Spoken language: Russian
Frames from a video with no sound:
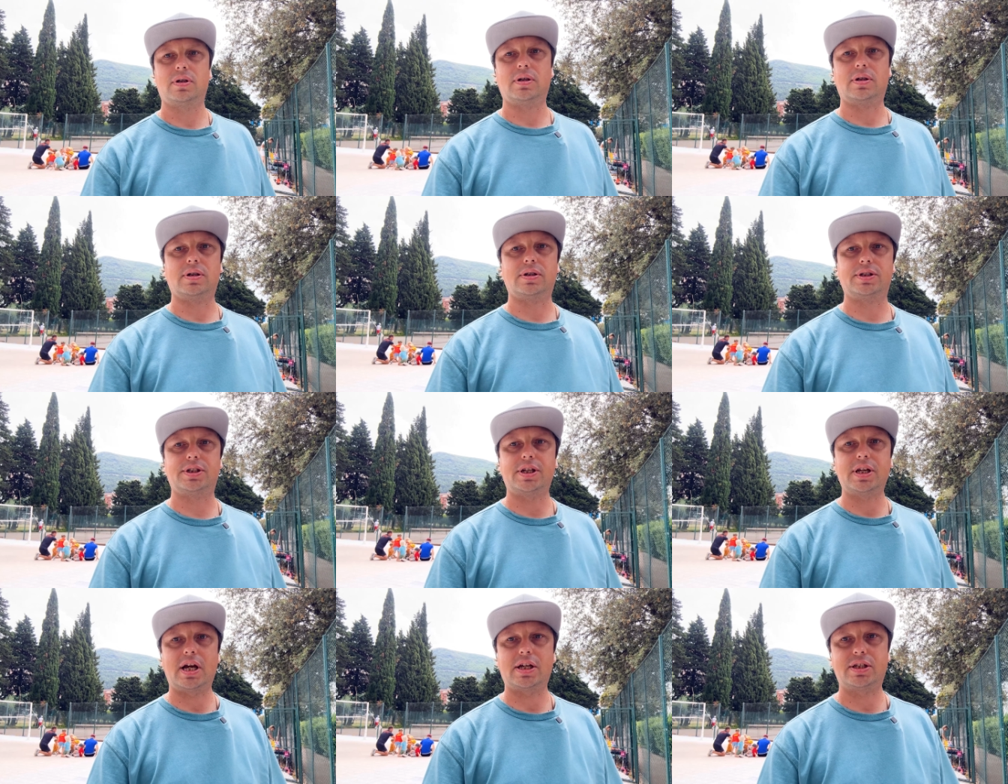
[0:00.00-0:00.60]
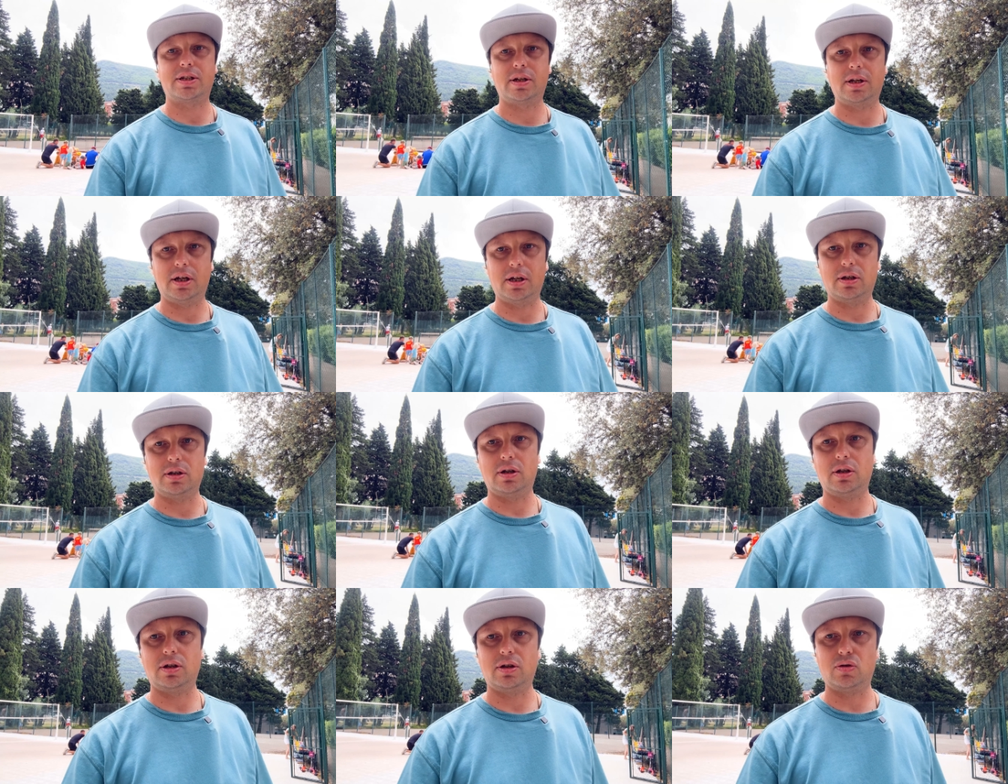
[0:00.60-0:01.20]
Э,
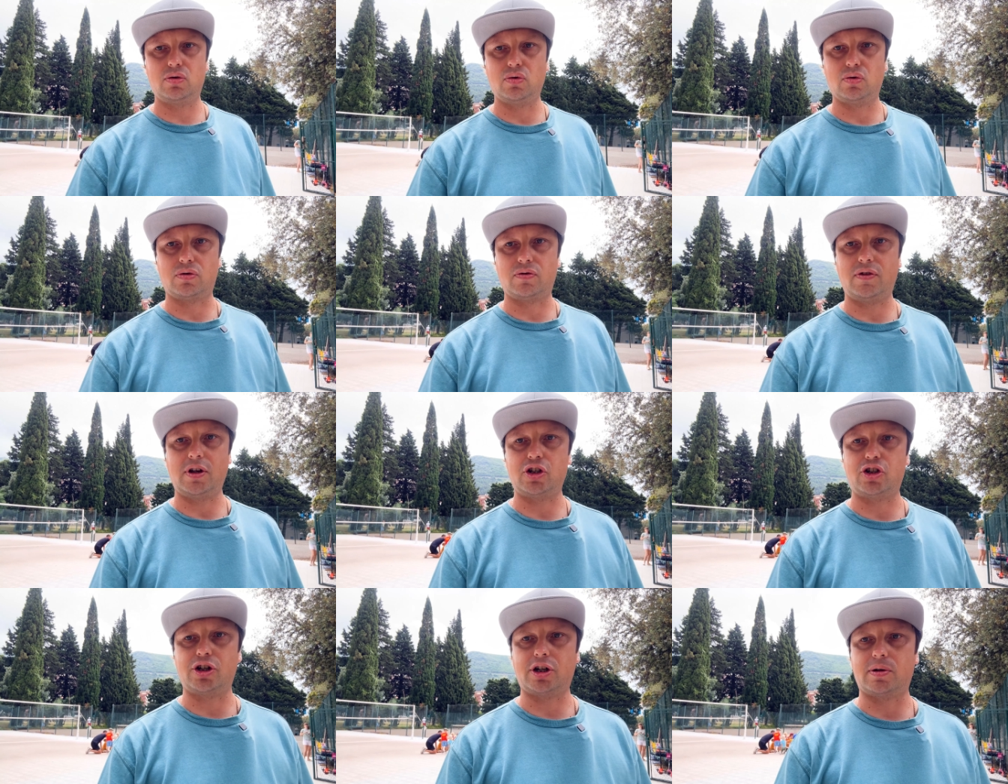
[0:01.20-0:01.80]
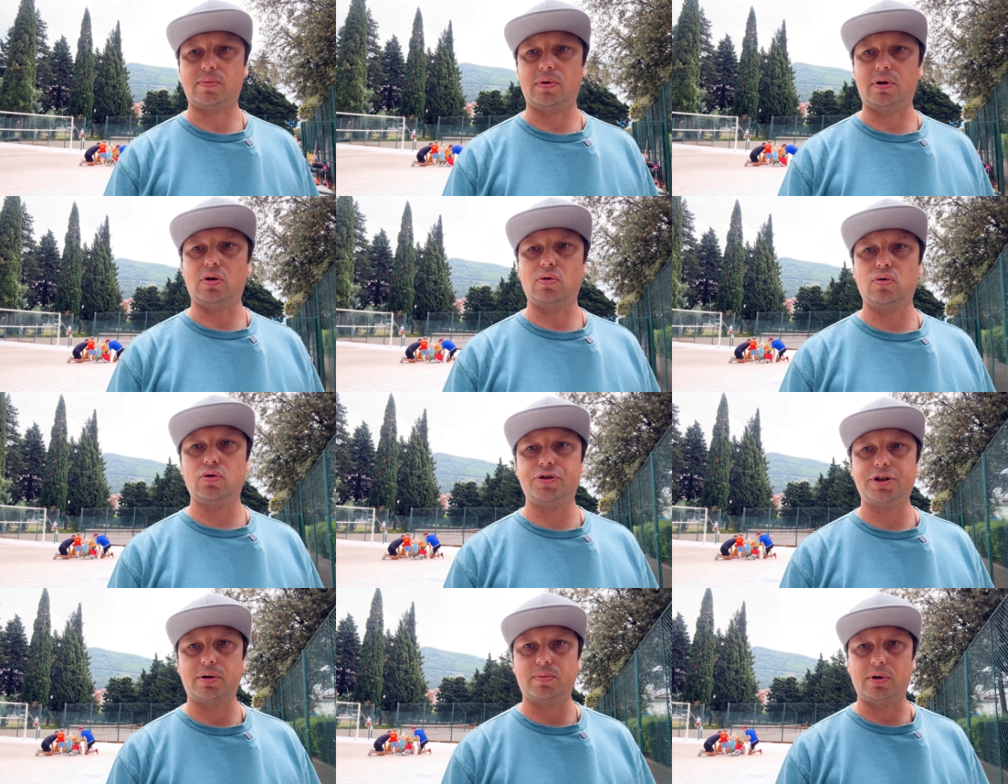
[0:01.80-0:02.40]
занятия идут вечером и
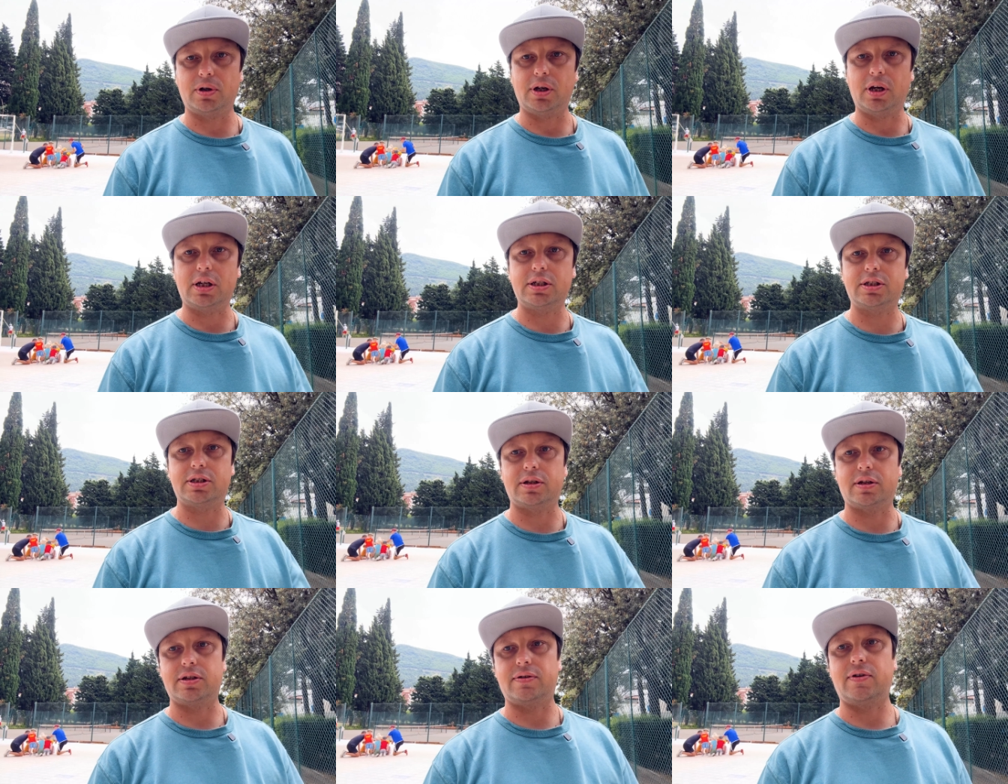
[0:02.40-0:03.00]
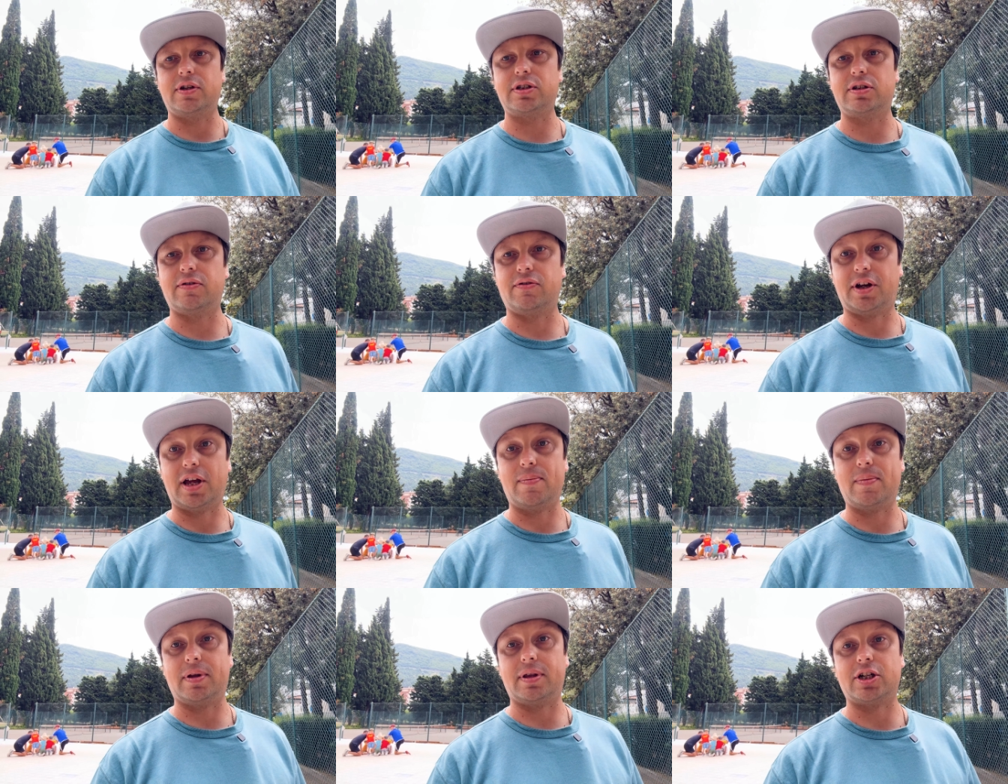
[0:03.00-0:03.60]
утром, и есть, соответственно,
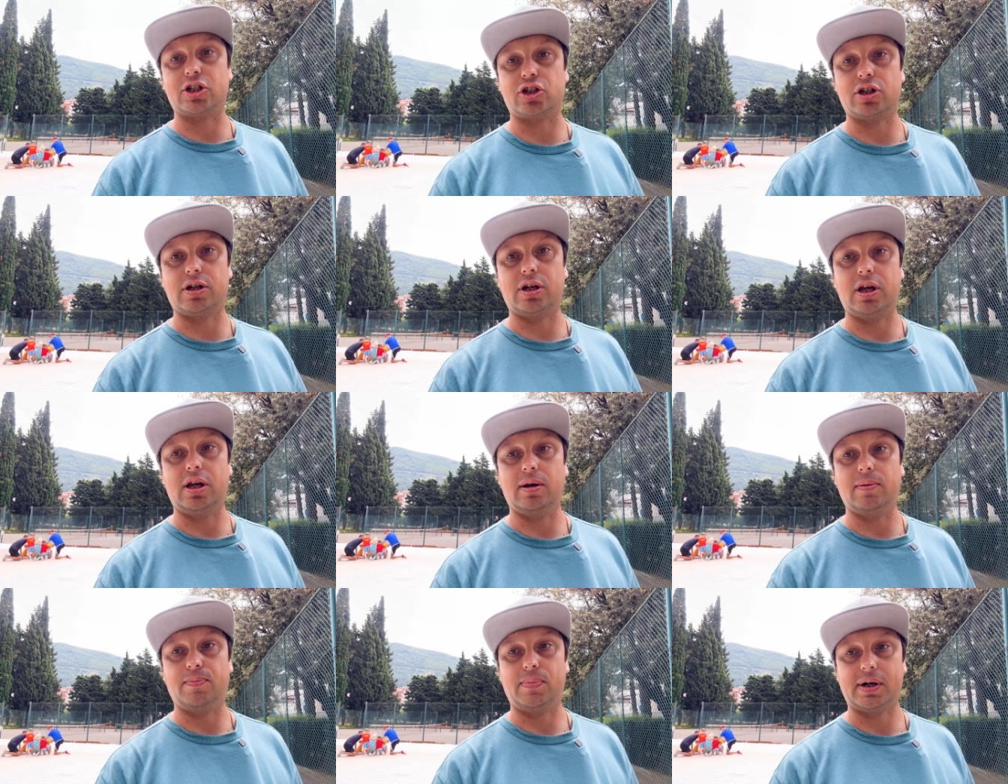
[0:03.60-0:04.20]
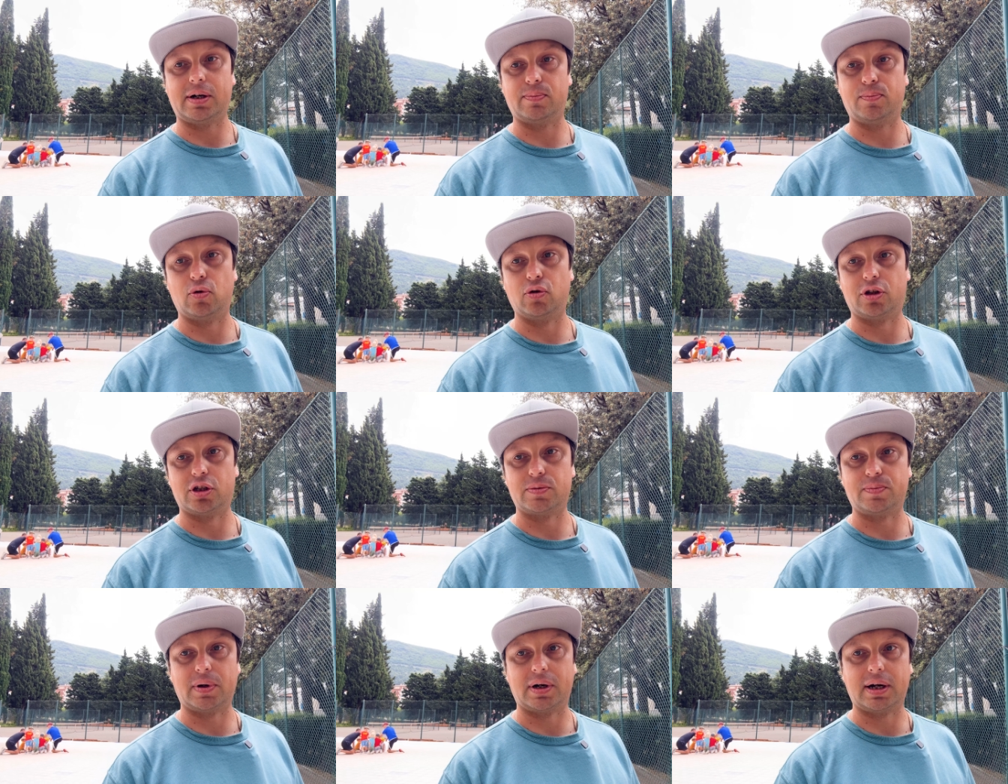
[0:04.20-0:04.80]
время даже и
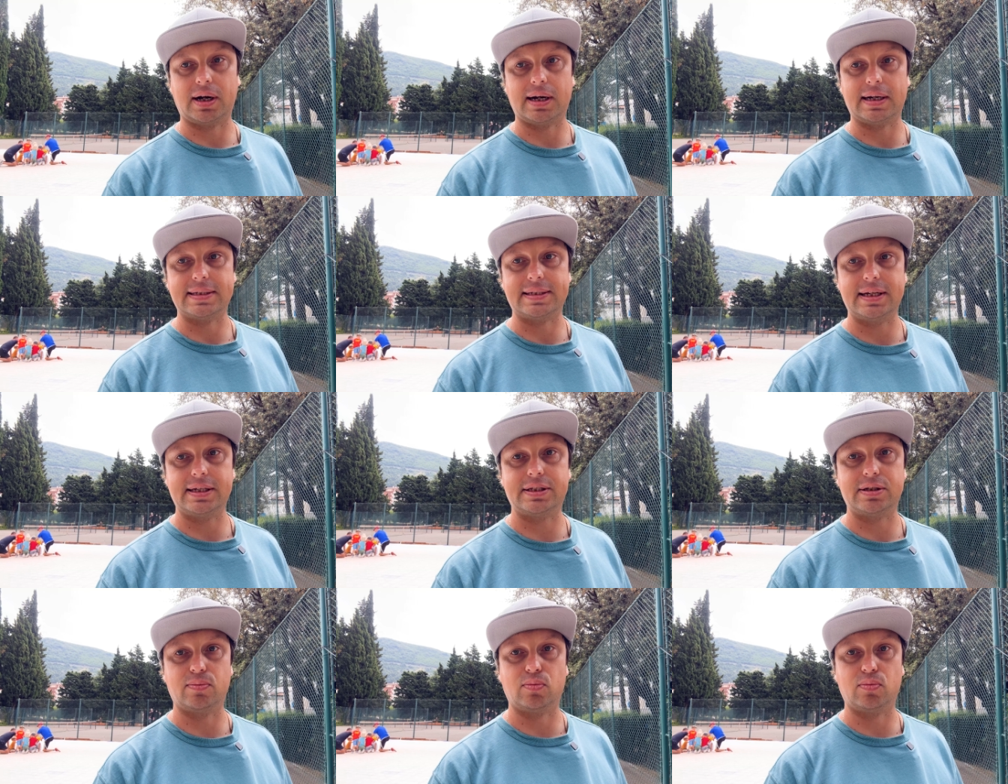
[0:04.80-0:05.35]
поработать, пока дети